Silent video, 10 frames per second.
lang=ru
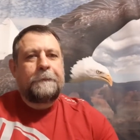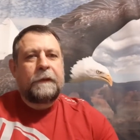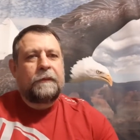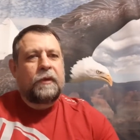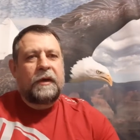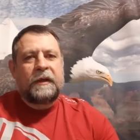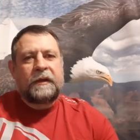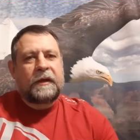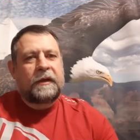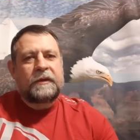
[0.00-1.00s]
более
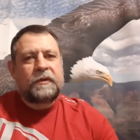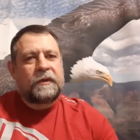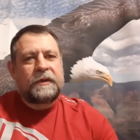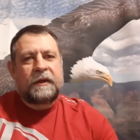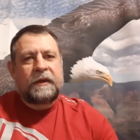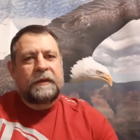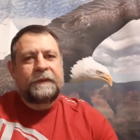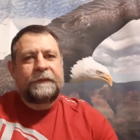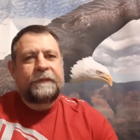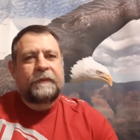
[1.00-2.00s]
так осознанно,
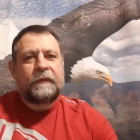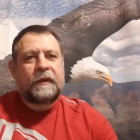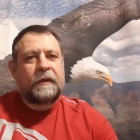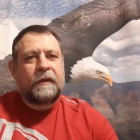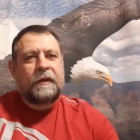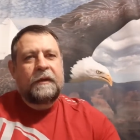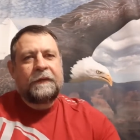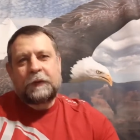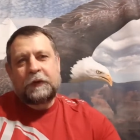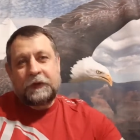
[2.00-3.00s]

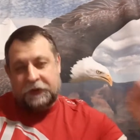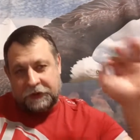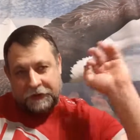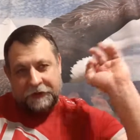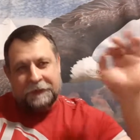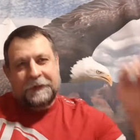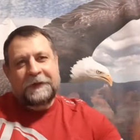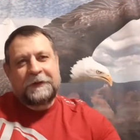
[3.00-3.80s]
все очищение было